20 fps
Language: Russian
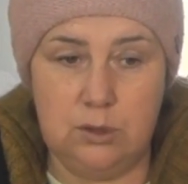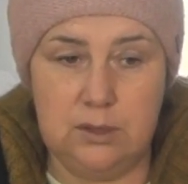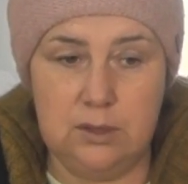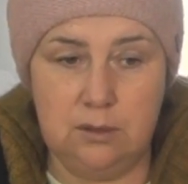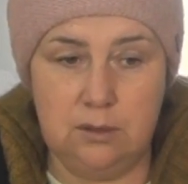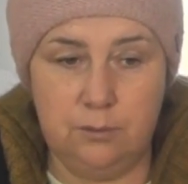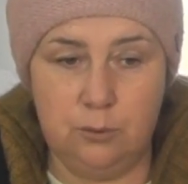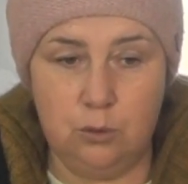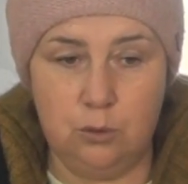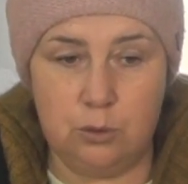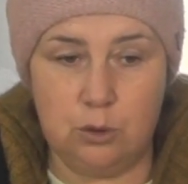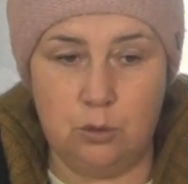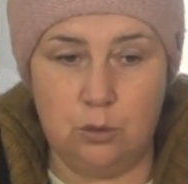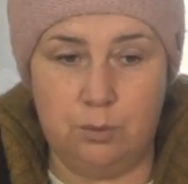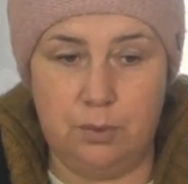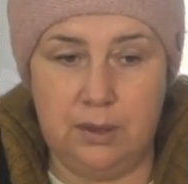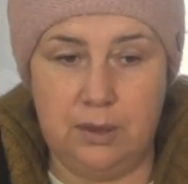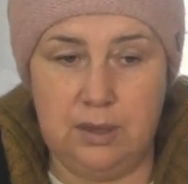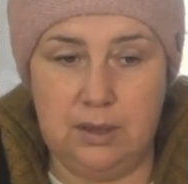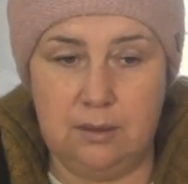Дело в том, что
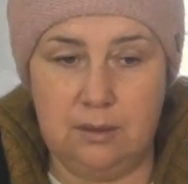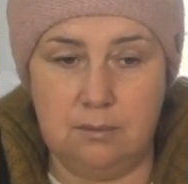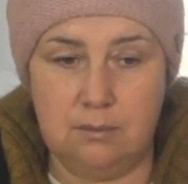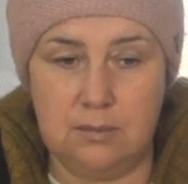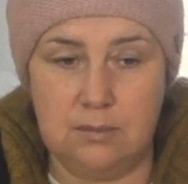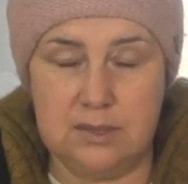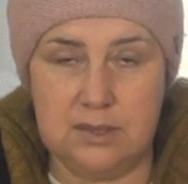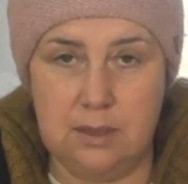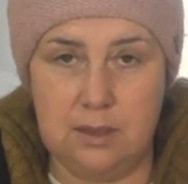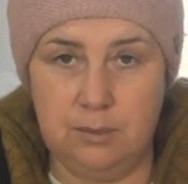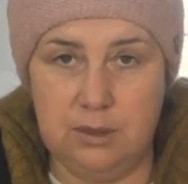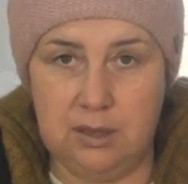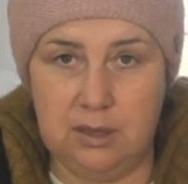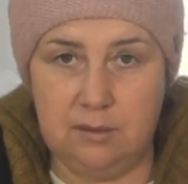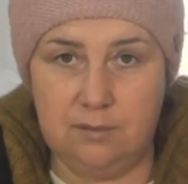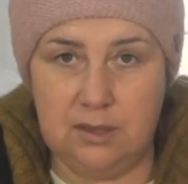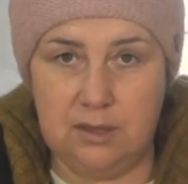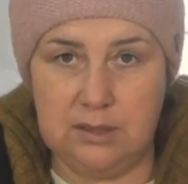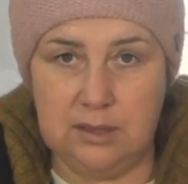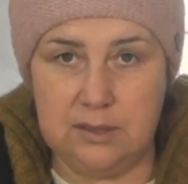при
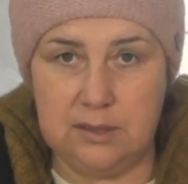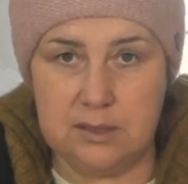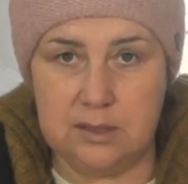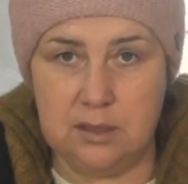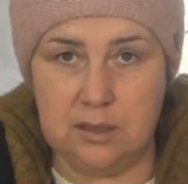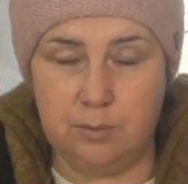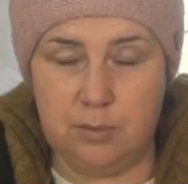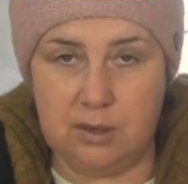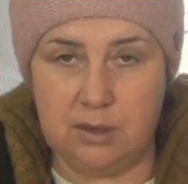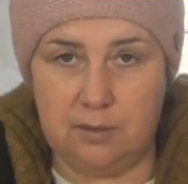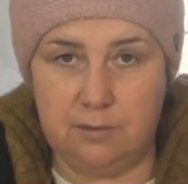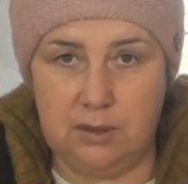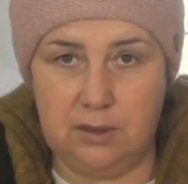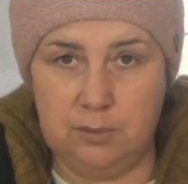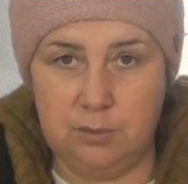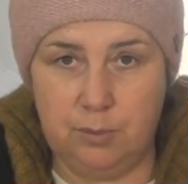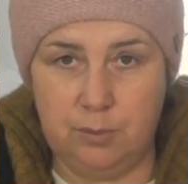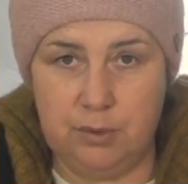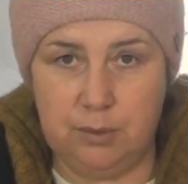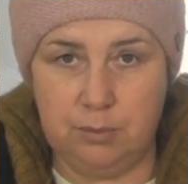замене водительских прав,
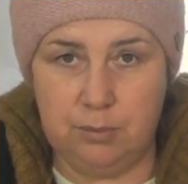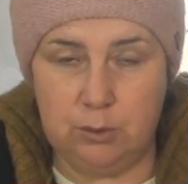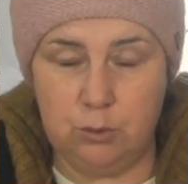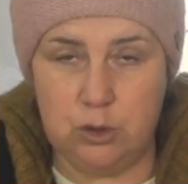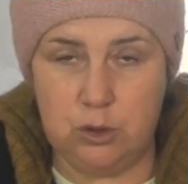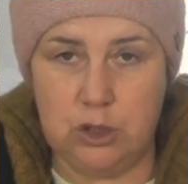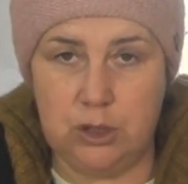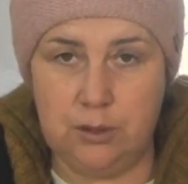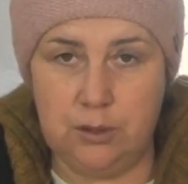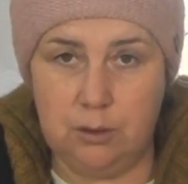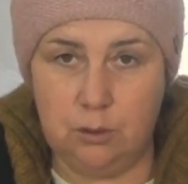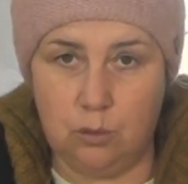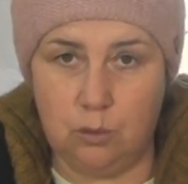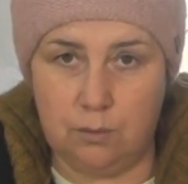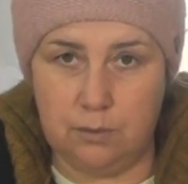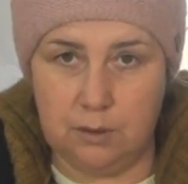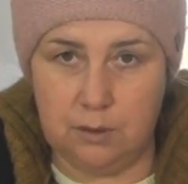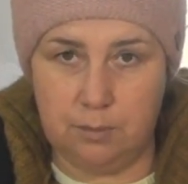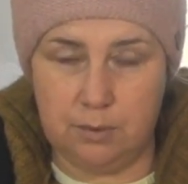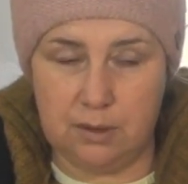либо при получении
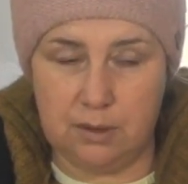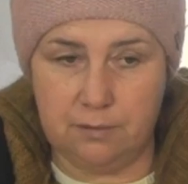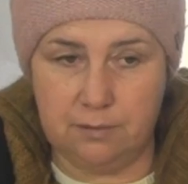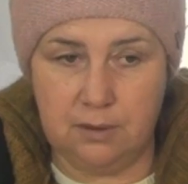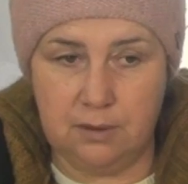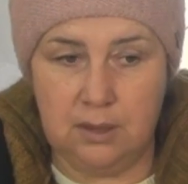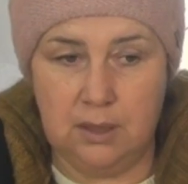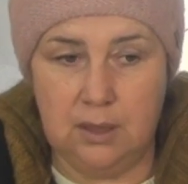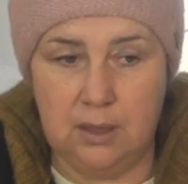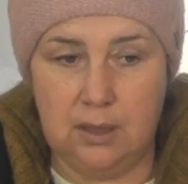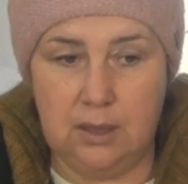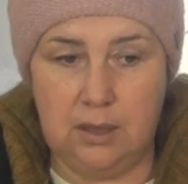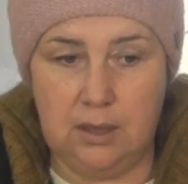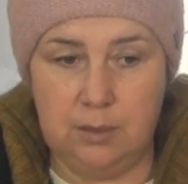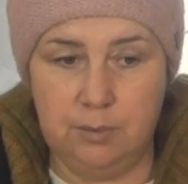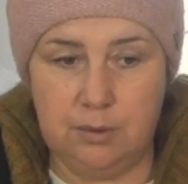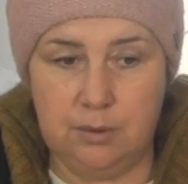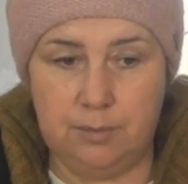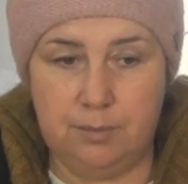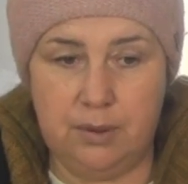новых прав,
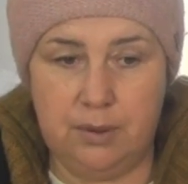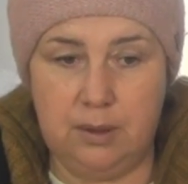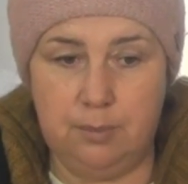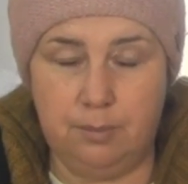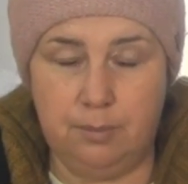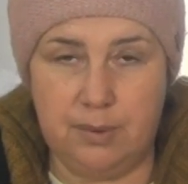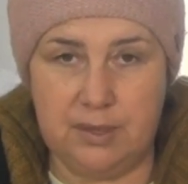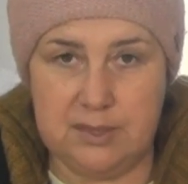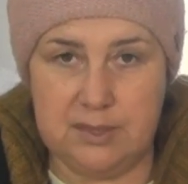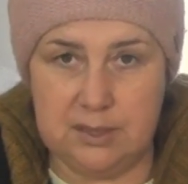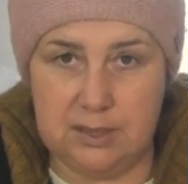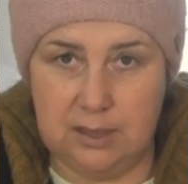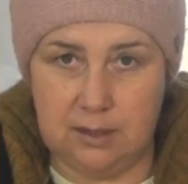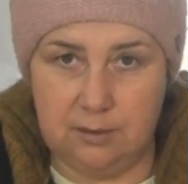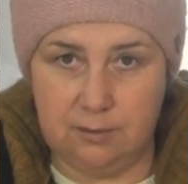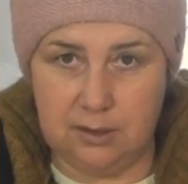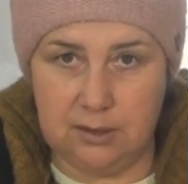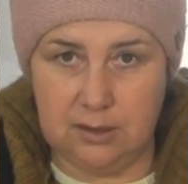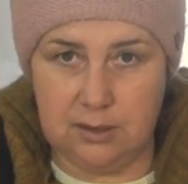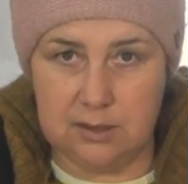либо при
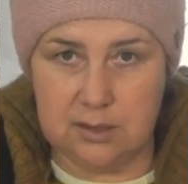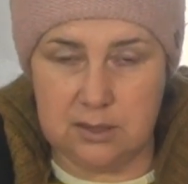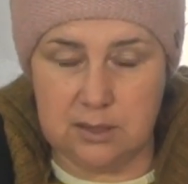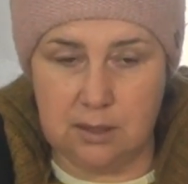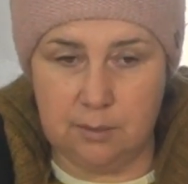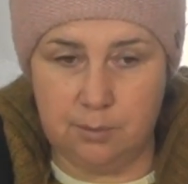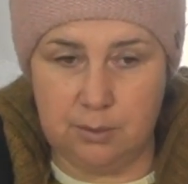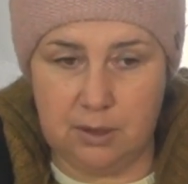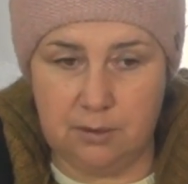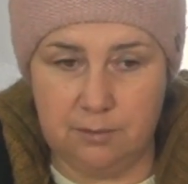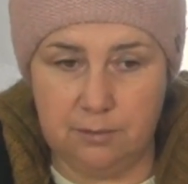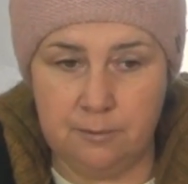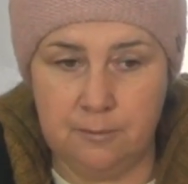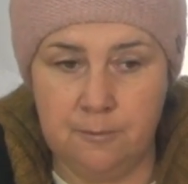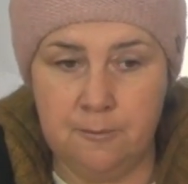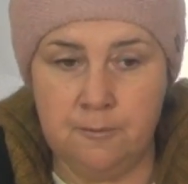потере водительских прав,